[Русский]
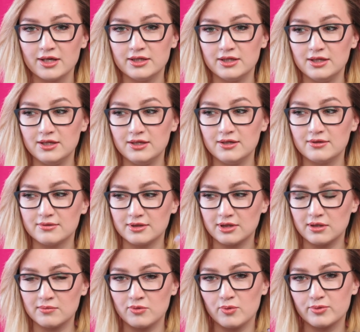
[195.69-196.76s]
и
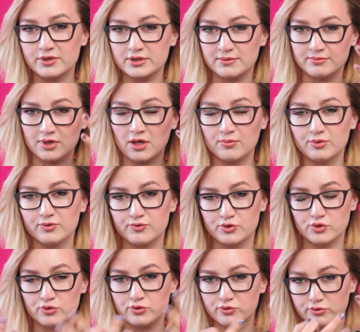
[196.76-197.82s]
таким образом как бы
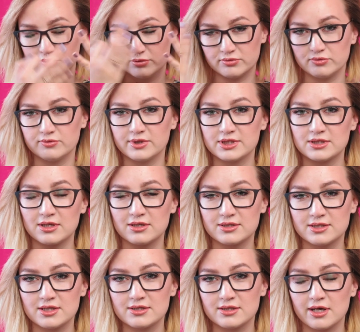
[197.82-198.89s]
все у вас на
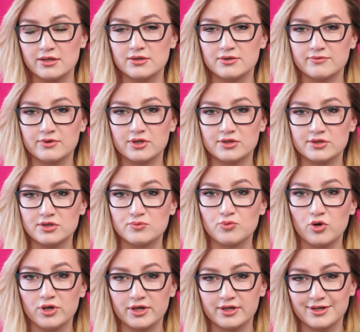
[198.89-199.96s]
лице станет выглядеть
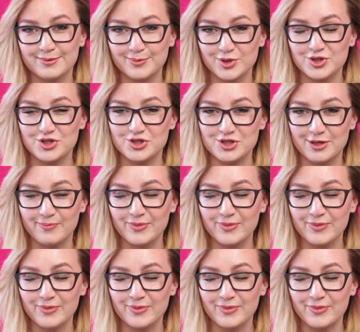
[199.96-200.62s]
более гармонично.